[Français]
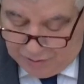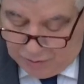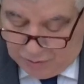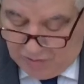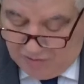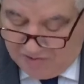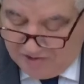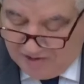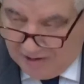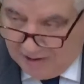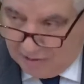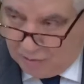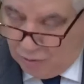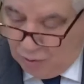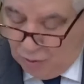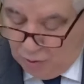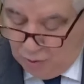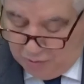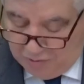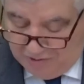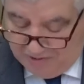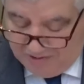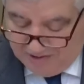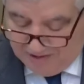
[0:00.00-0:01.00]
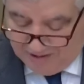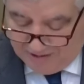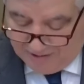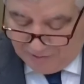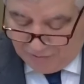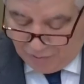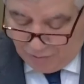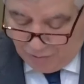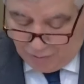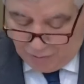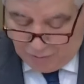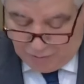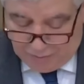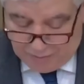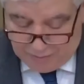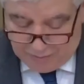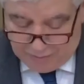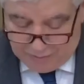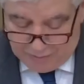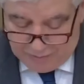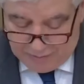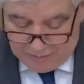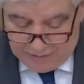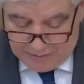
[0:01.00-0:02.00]
de sa colonisation
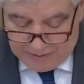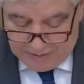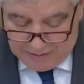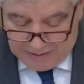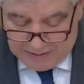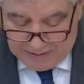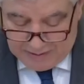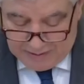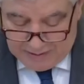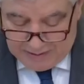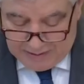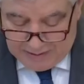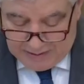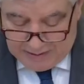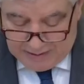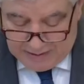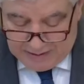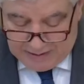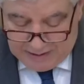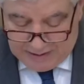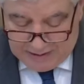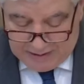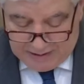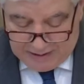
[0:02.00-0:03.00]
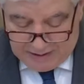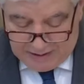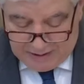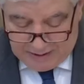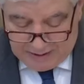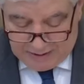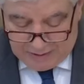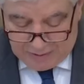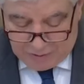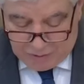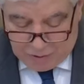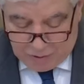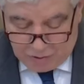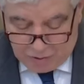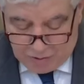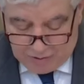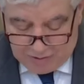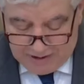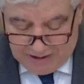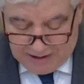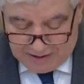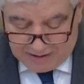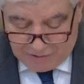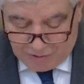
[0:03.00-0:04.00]
et de
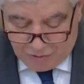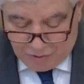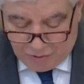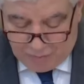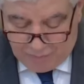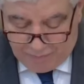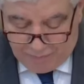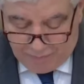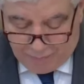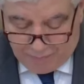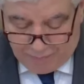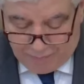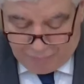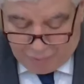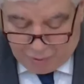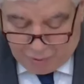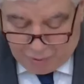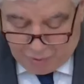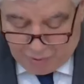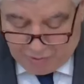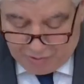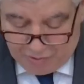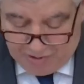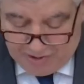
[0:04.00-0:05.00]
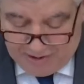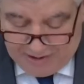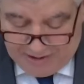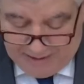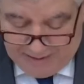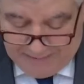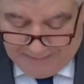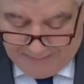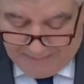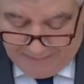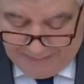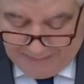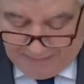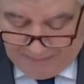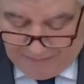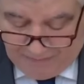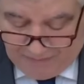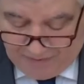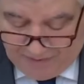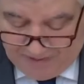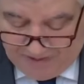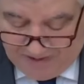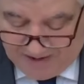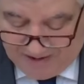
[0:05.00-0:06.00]
son action prolongée,
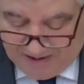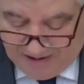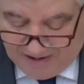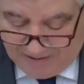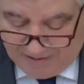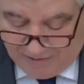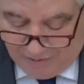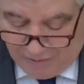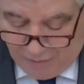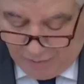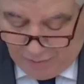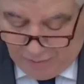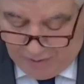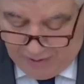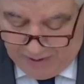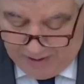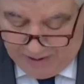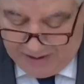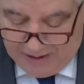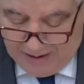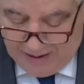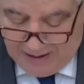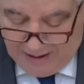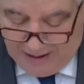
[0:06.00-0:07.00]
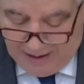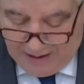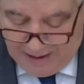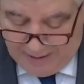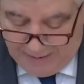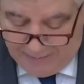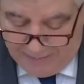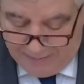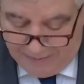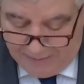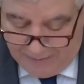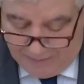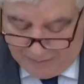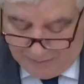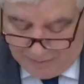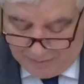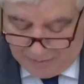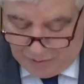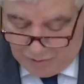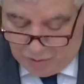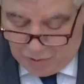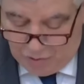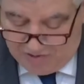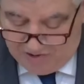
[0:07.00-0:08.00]
fin citation, et à,
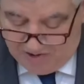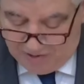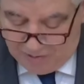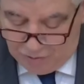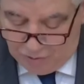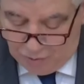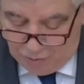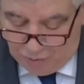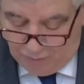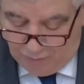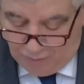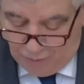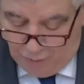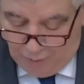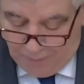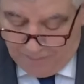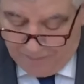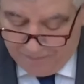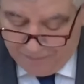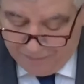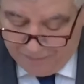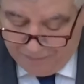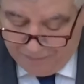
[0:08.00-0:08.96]
je cite de nouveau,